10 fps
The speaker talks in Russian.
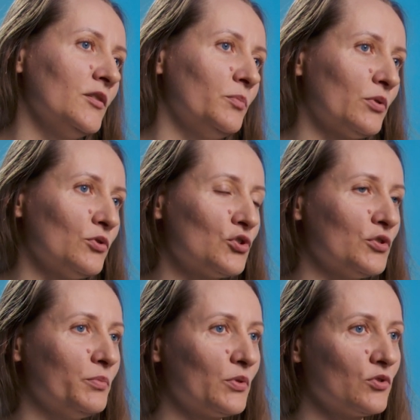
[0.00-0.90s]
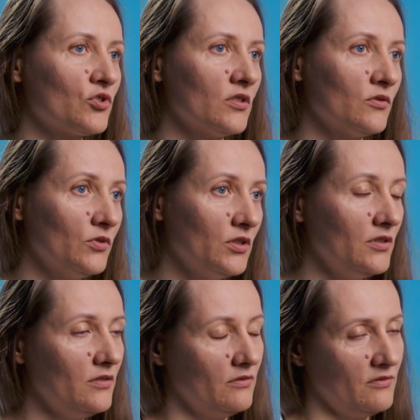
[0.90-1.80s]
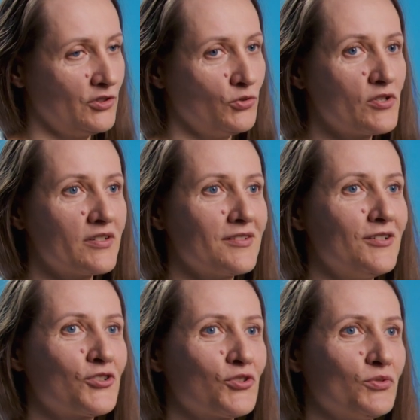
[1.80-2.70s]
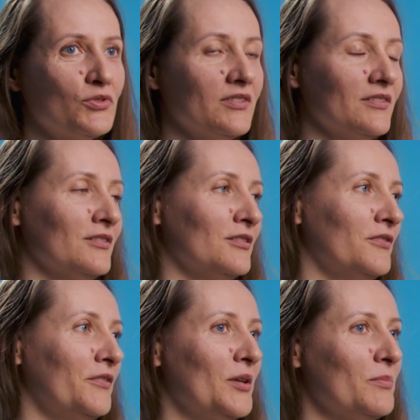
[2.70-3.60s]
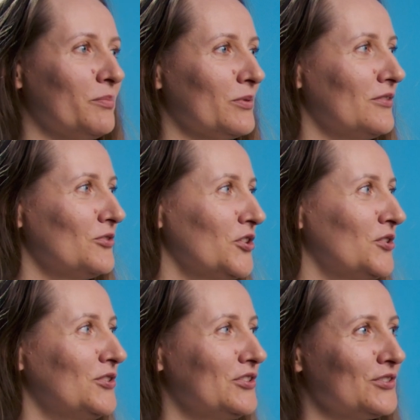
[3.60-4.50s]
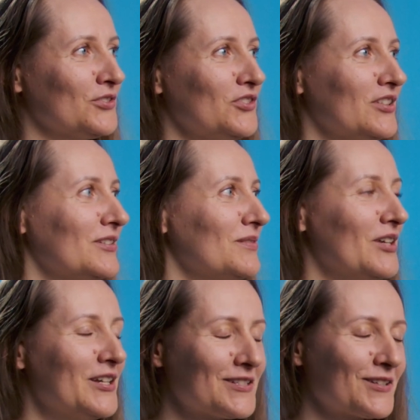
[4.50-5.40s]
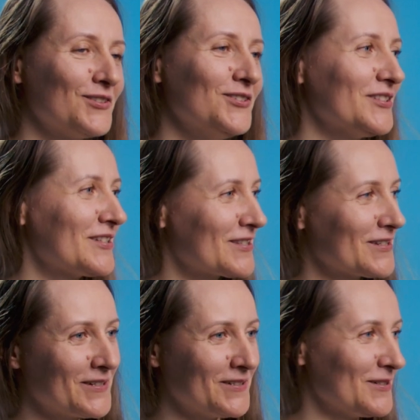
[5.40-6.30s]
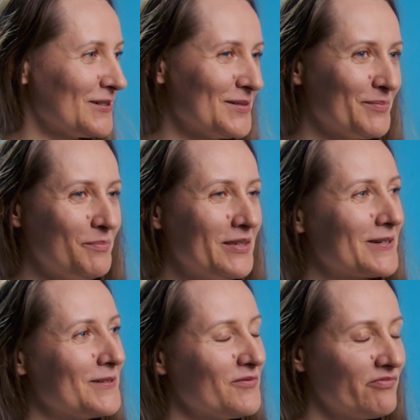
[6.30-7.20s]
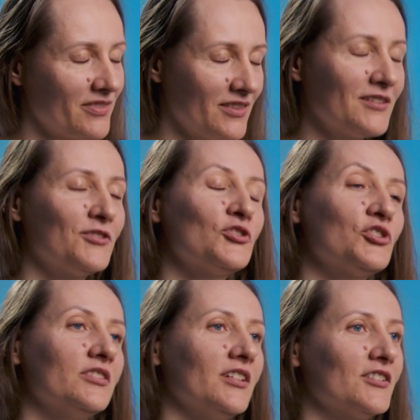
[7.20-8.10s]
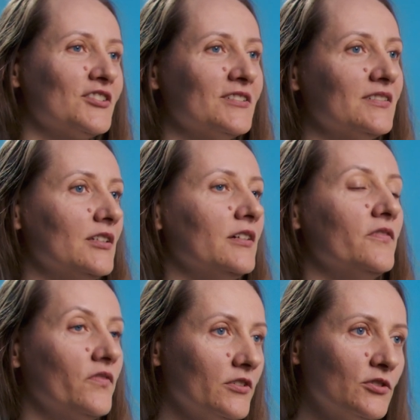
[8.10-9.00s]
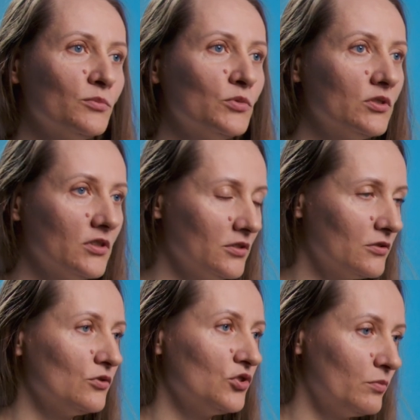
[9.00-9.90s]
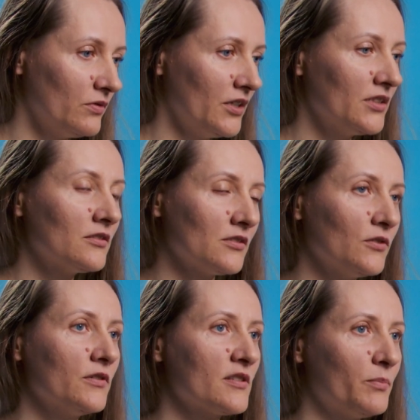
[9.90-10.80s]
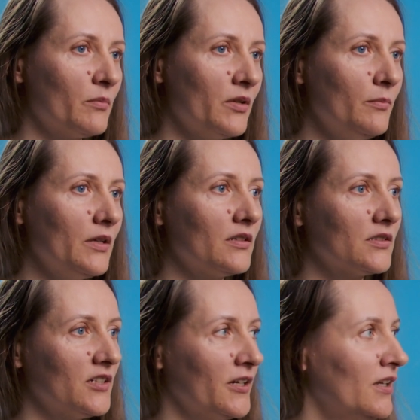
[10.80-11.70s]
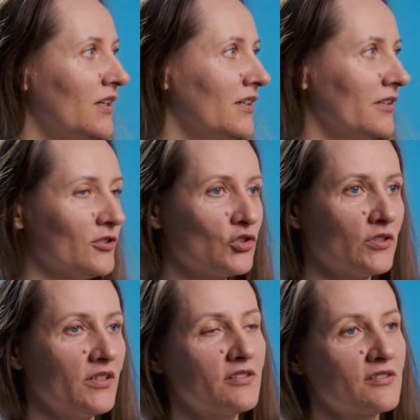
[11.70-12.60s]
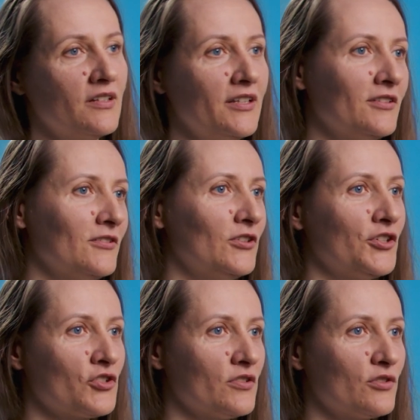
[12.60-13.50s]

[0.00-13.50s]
и прочее, прочее. Ну и кто сказал, что э, во время половой охоты суки не имеют склонности к побегам? Точно так же, да. Поэтому это тоже бывает, становится проблемой, когда начинается летний дачный